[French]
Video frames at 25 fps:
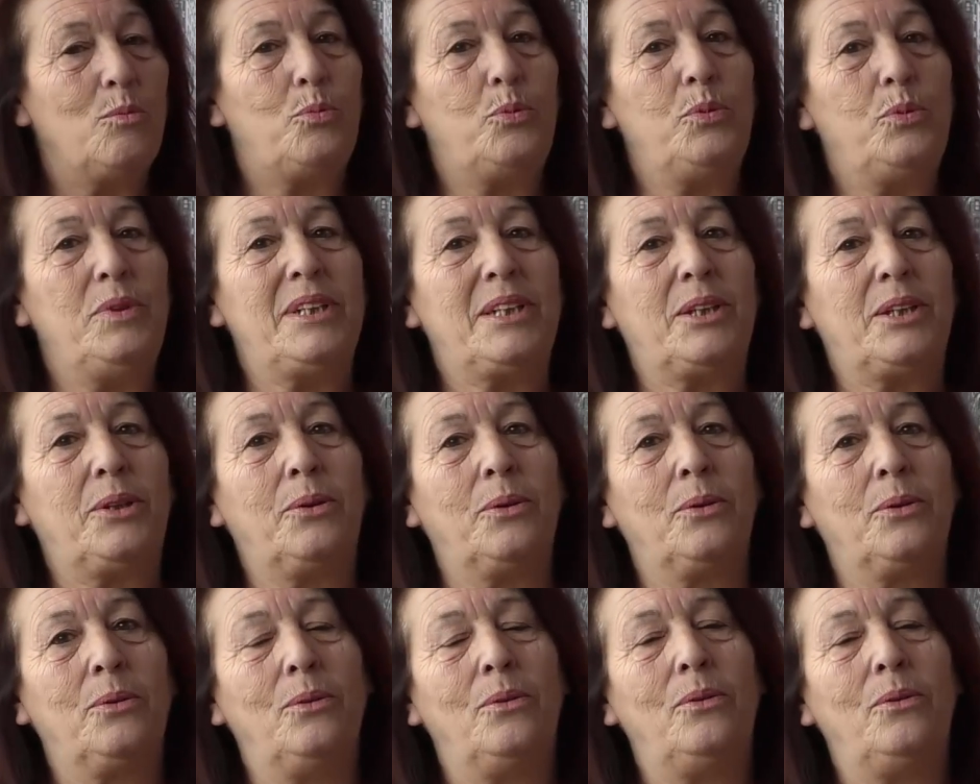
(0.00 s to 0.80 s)
puisque
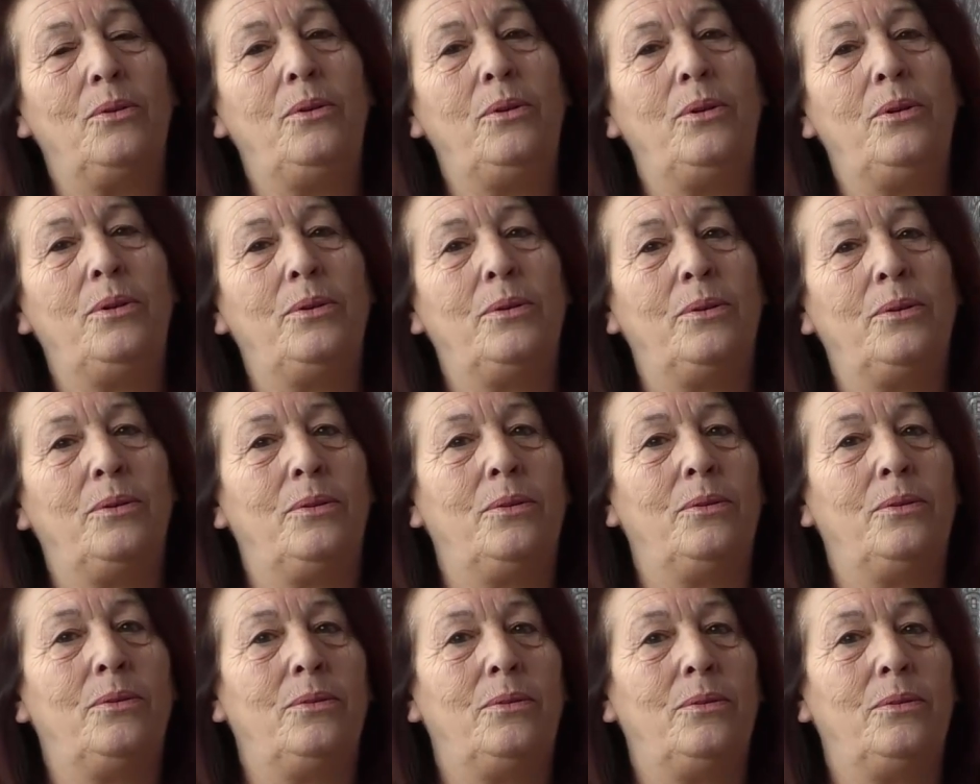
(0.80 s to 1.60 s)
le,
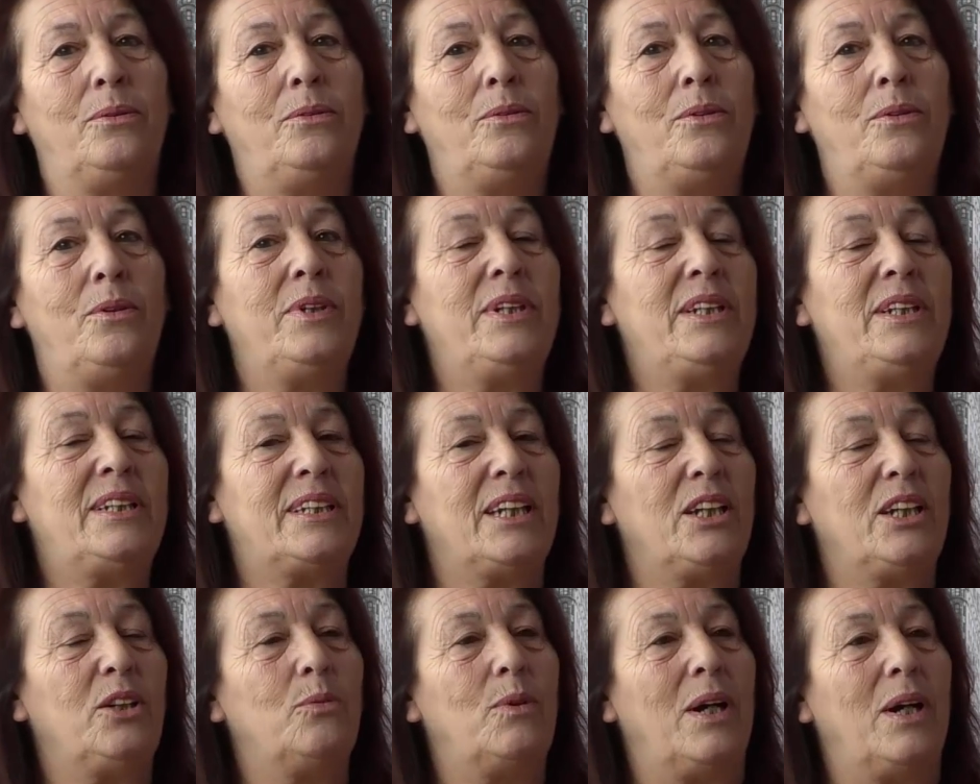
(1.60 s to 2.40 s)
le
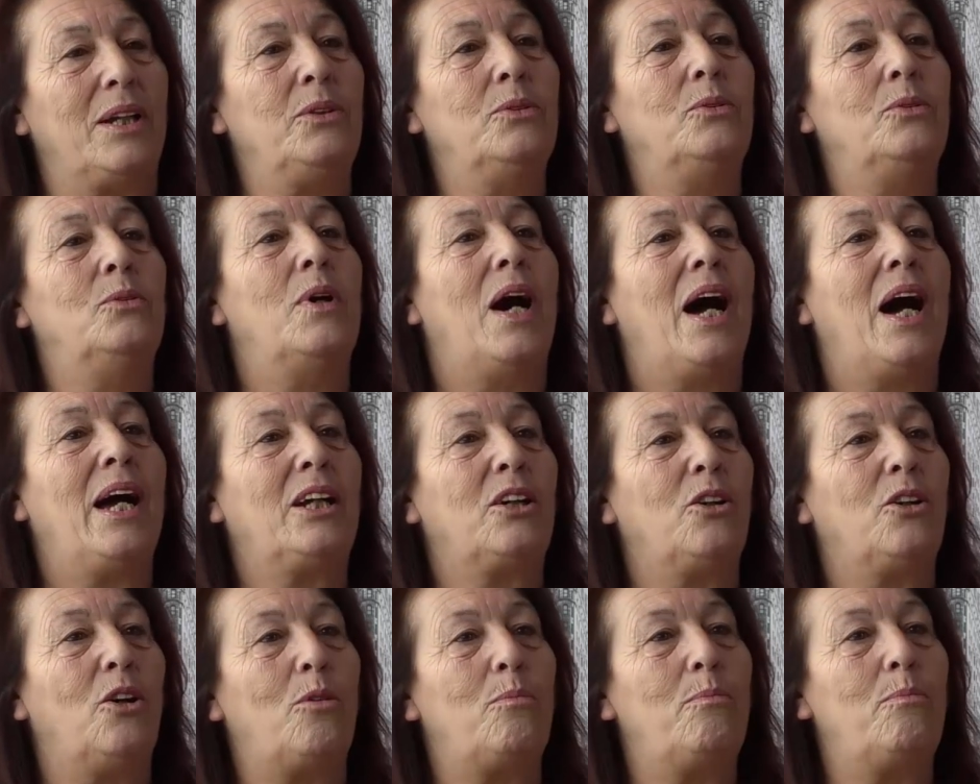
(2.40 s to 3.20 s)
lycée Douaneau à
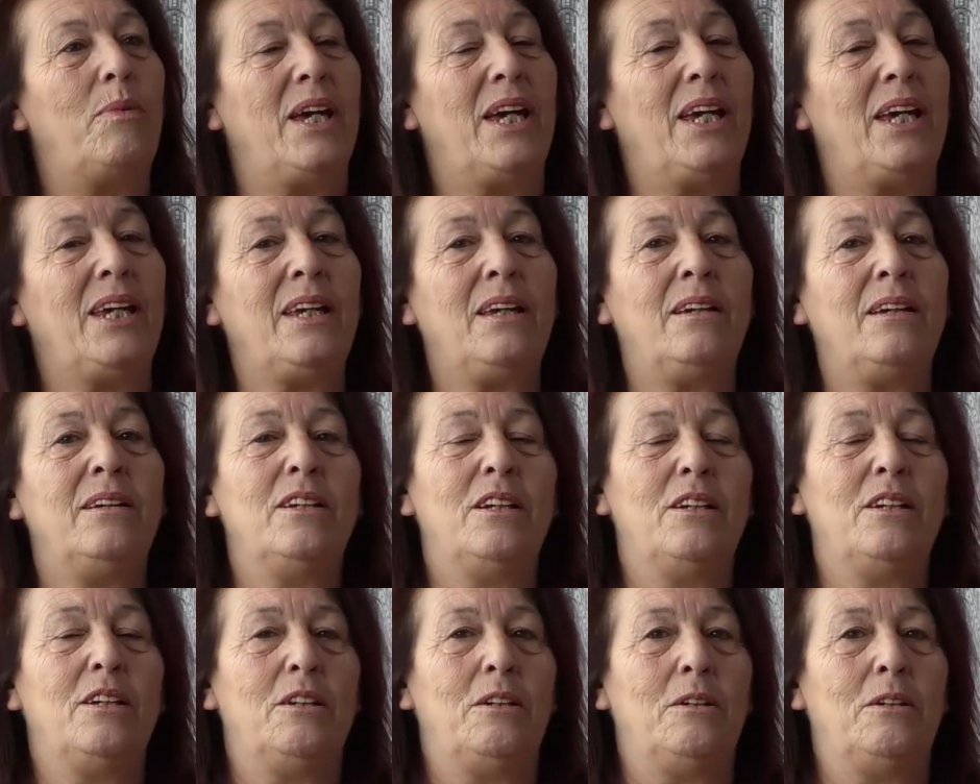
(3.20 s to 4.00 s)
Corbeil
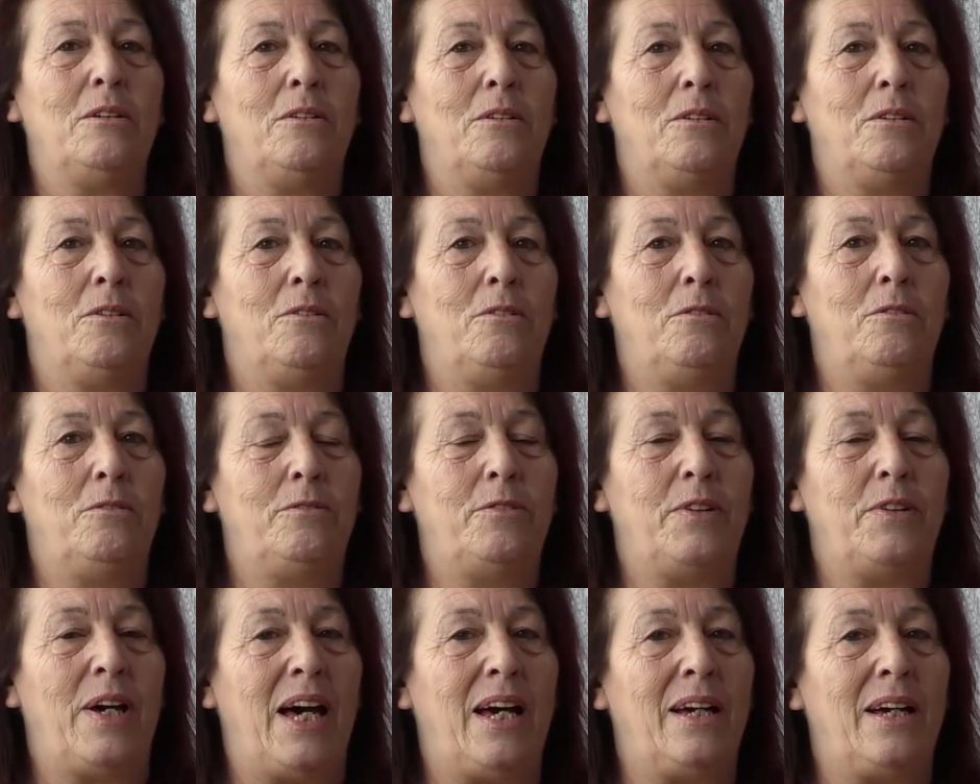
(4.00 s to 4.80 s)

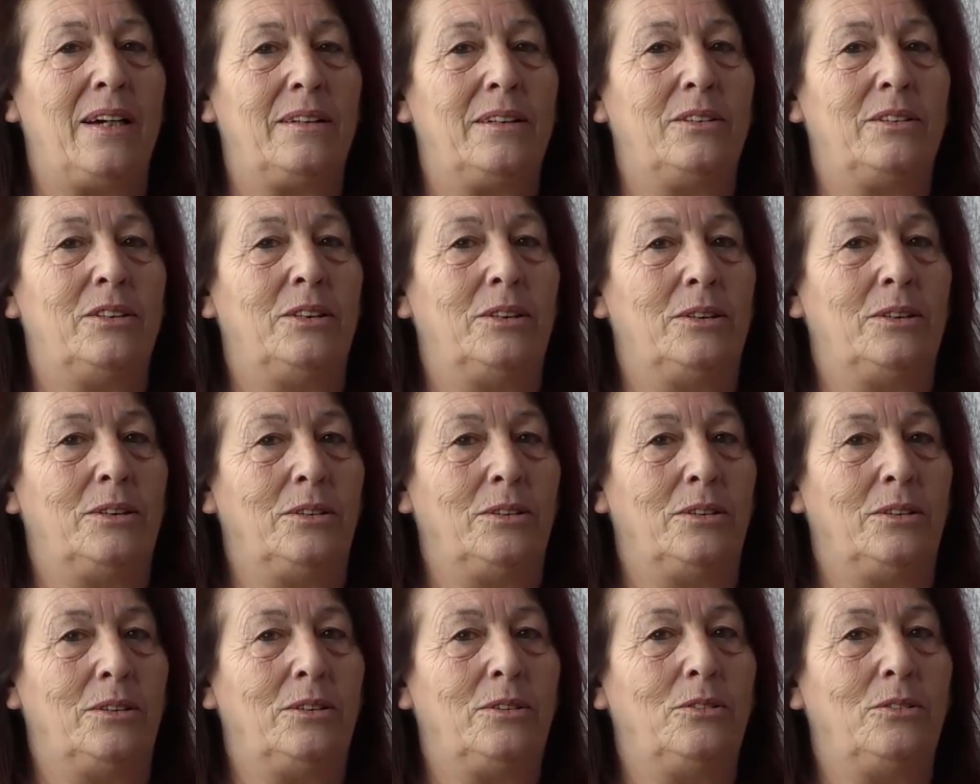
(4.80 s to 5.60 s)
va
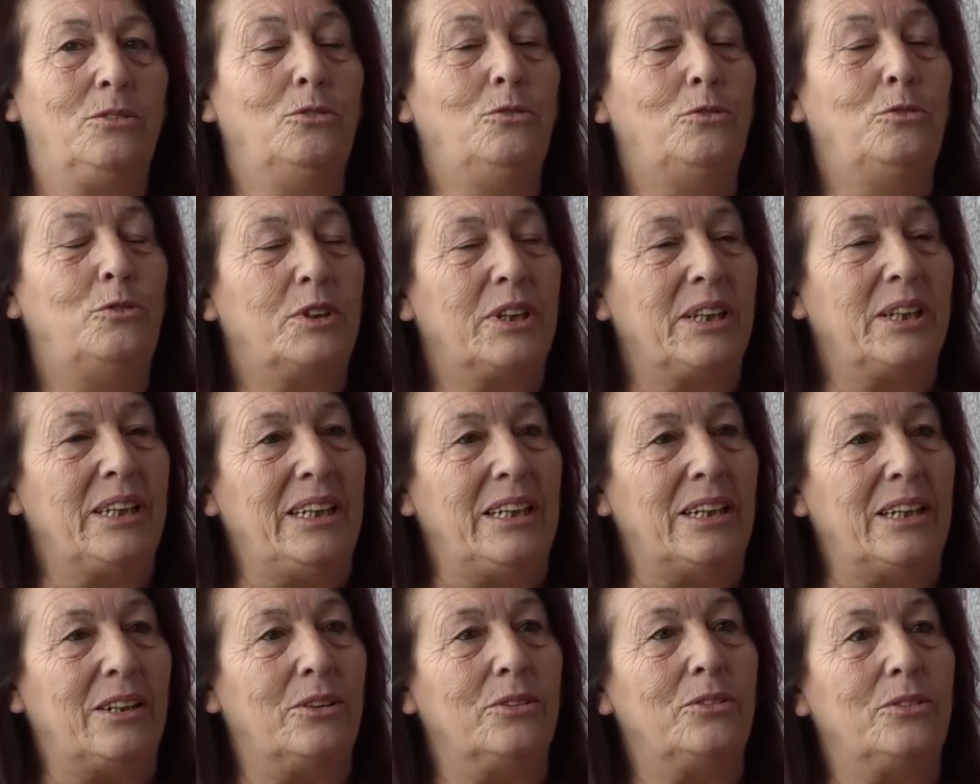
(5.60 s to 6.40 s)
euh,
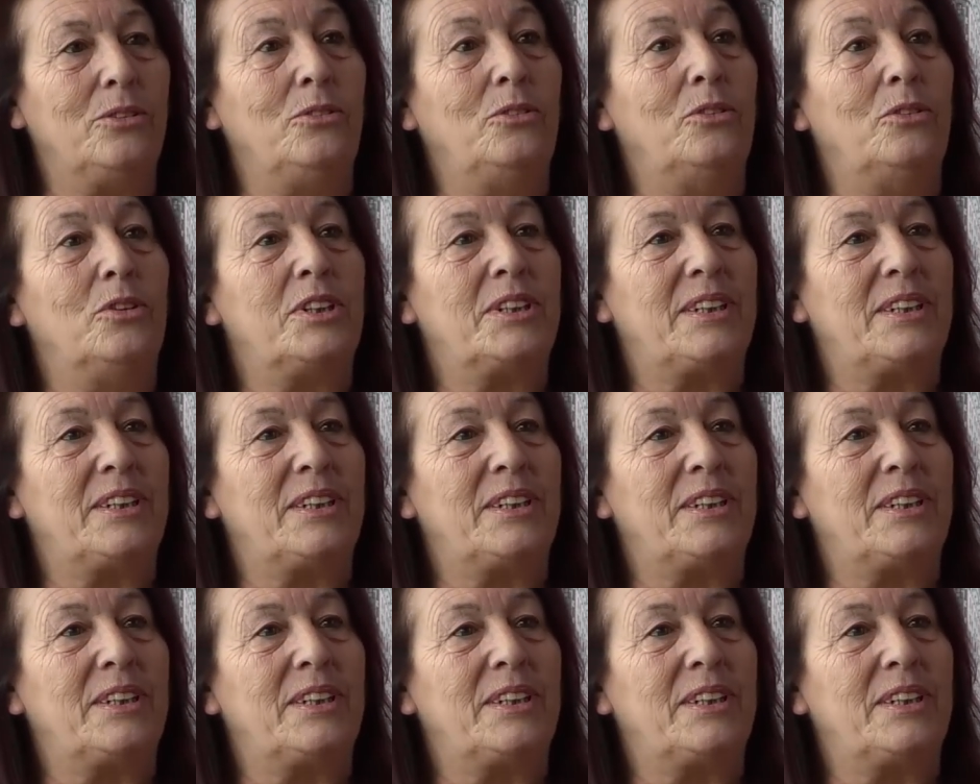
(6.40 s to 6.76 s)
ouvrir une